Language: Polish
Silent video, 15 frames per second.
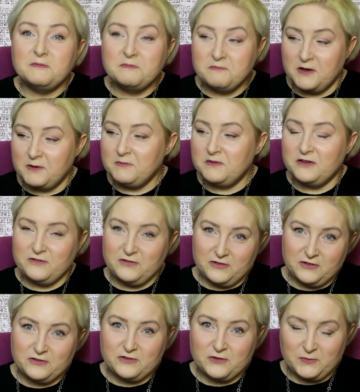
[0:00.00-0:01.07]
Mam
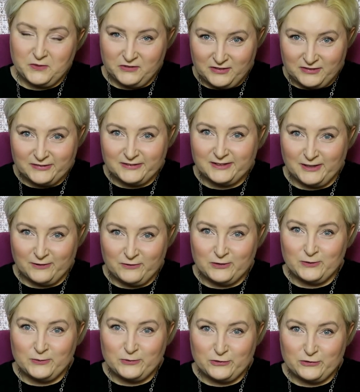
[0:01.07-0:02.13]
nadzieję, że będzie to
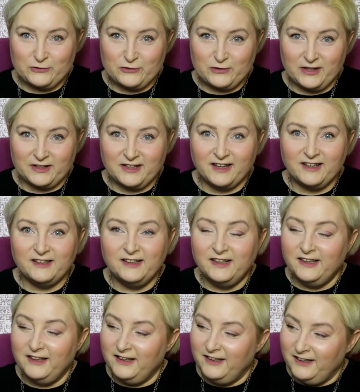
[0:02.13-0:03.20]
strawne do przeczytania
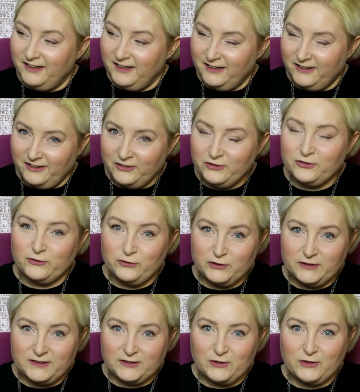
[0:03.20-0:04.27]
e, i że
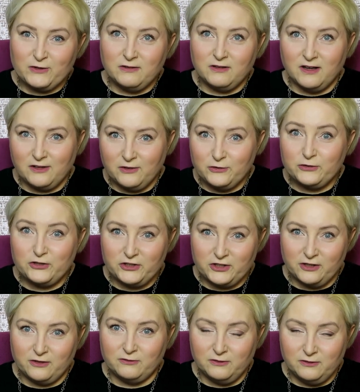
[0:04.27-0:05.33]
wszystko jakoś
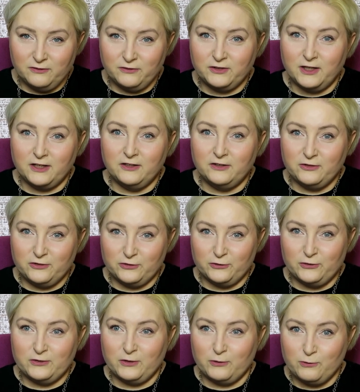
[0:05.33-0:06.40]
się w tej
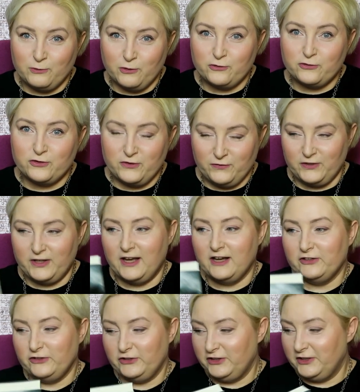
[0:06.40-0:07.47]
książce ułoży i
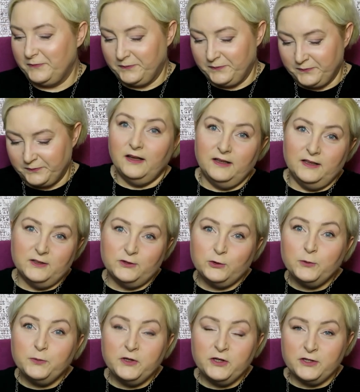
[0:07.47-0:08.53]
wyjaśni. Z
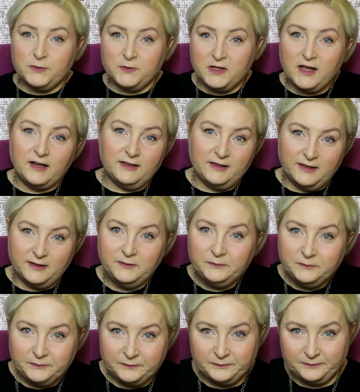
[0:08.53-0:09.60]
kryminalnej
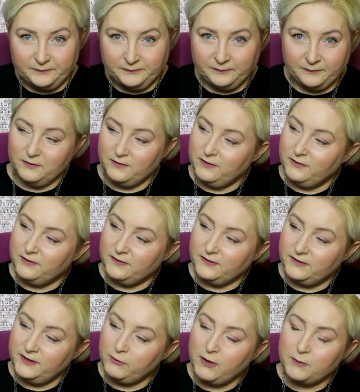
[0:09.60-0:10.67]

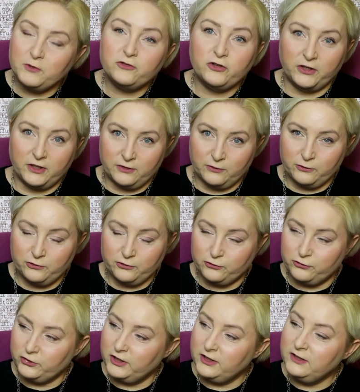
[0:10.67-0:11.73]
zdjęłam jeszcze jedną
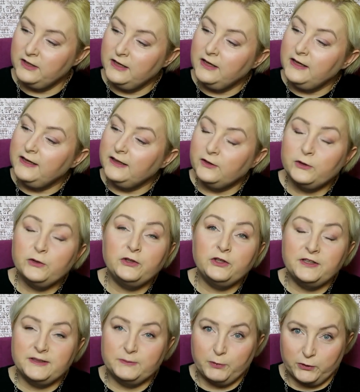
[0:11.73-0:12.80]
książkę
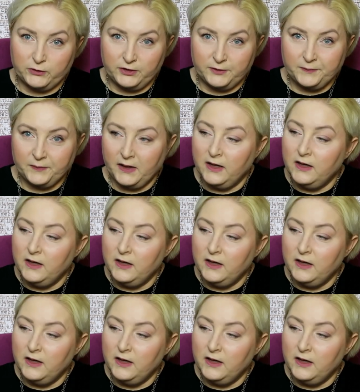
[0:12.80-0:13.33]
Kroniki zbrodni.